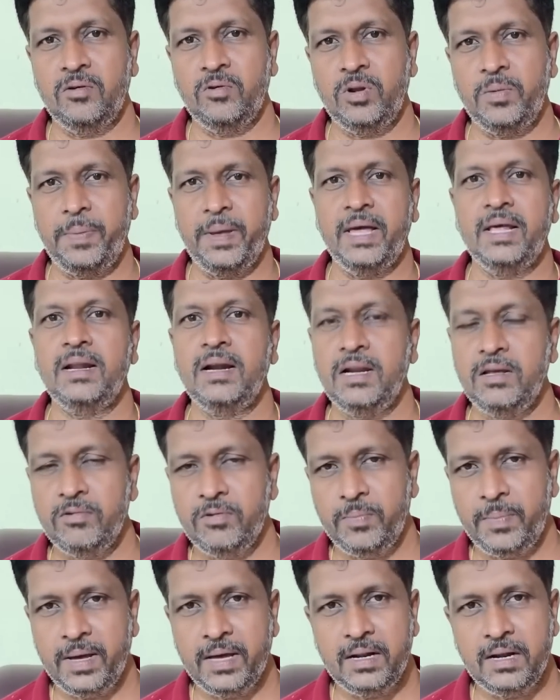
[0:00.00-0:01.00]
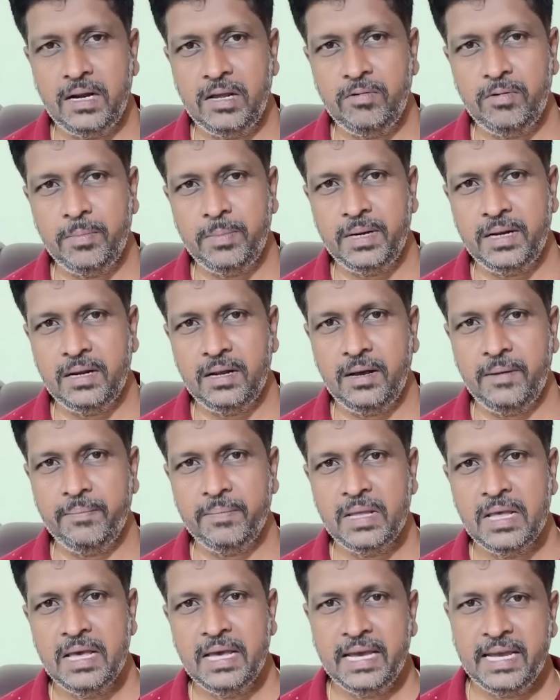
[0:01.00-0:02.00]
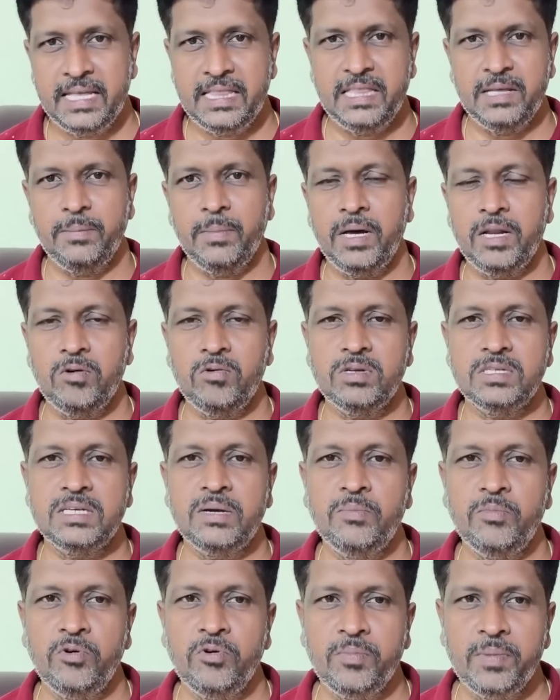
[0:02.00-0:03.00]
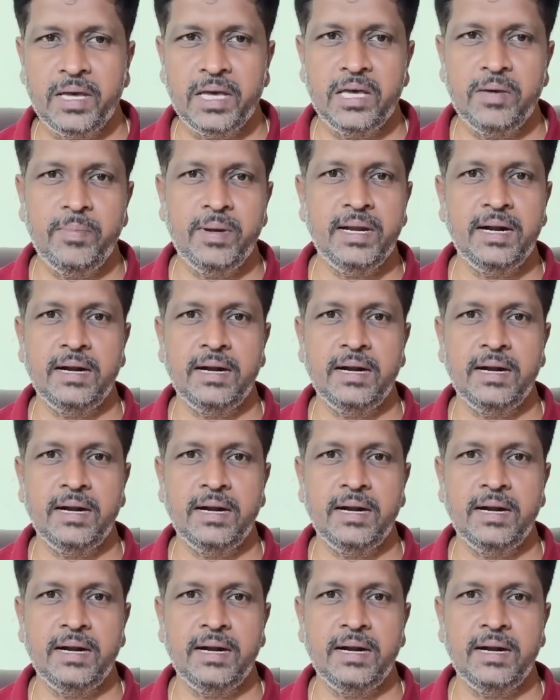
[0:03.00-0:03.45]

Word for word: ஒரு பேரழிவு பேரழிவு அப்படின்னா இந்த மாதிரி ஒரு சம்பவம் எங்கேயுமே